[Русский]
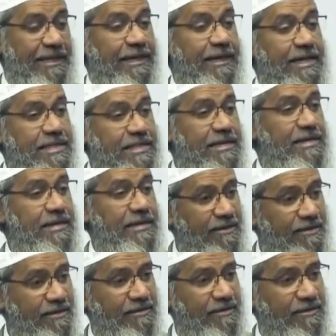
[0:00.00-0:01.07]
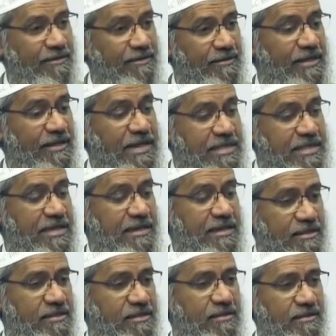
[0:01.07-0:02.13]
Аллаха, согласно исламу?
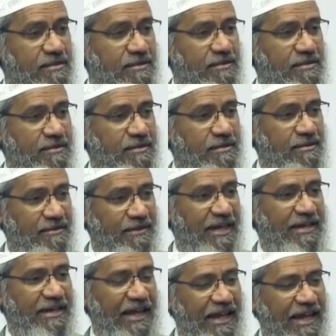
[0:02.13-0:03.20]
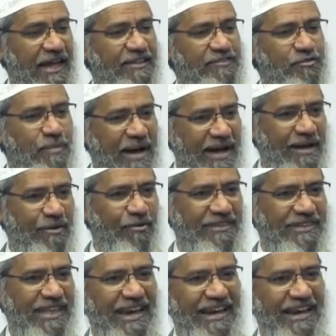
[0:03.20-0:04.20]
Смысл в том, что Аллах в